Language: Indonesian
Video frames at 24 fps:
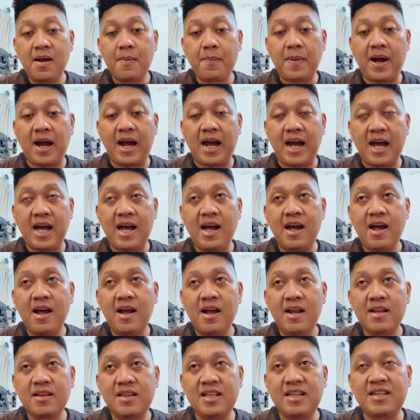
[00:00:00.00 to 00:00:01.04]
maka
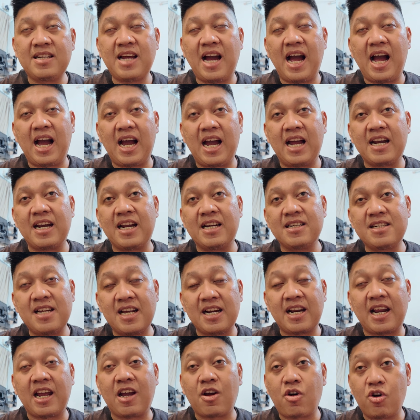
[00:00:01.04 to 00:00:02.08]
tidak akan
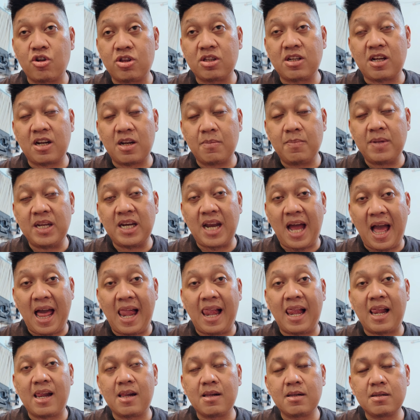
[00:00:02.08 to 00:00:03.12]
ada rekod
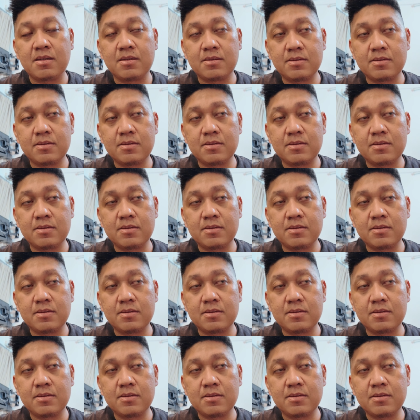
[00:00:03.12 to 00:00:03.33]
kriminal